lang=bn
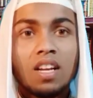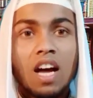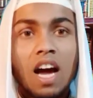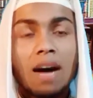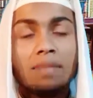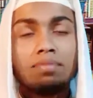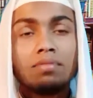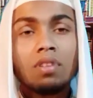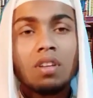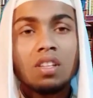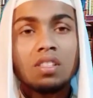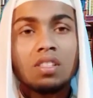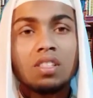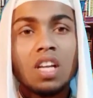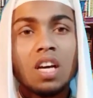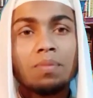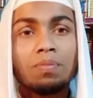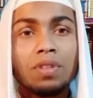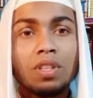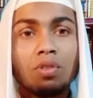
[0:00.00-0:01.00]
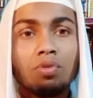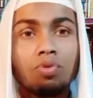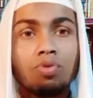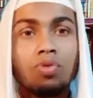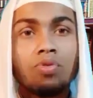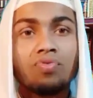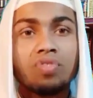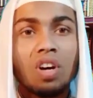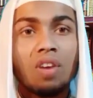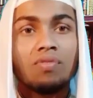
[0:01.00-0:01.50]
আব্দুর রাজ্জাক বিন
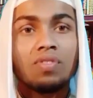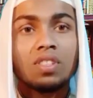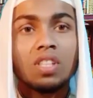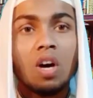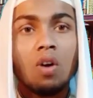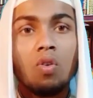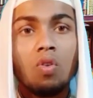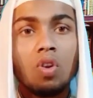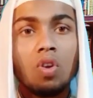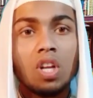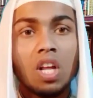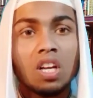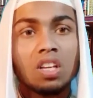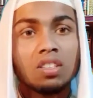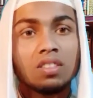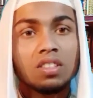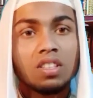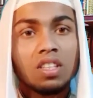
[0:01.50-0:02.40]
ইউসুফ হাফিজাহুল্লার